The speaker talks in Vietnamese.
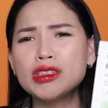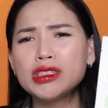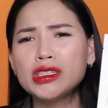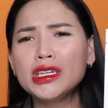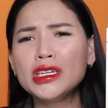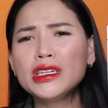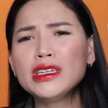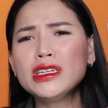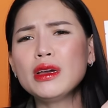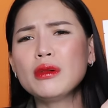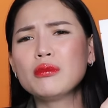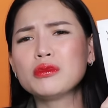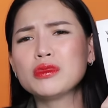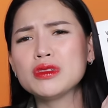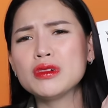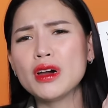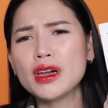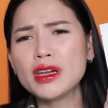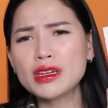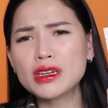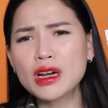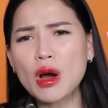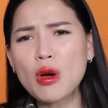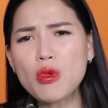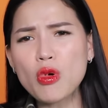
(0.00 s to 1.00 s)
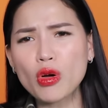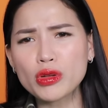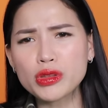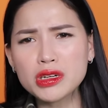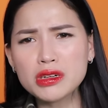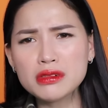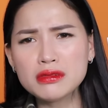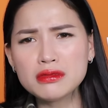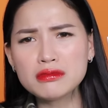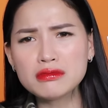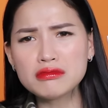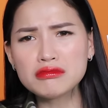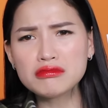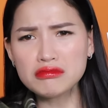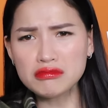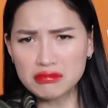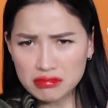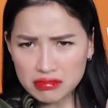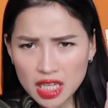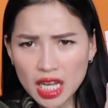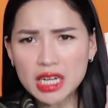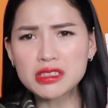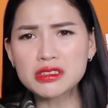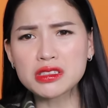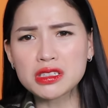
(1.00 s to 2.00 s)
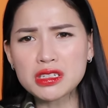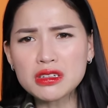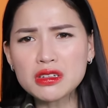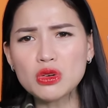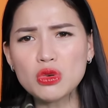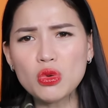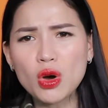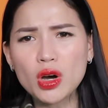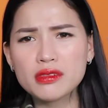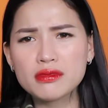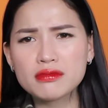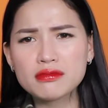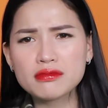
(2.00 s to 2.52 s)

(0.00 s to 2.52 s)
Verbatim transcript: 9,5 điểm không có nhưng. Thật sự luôn,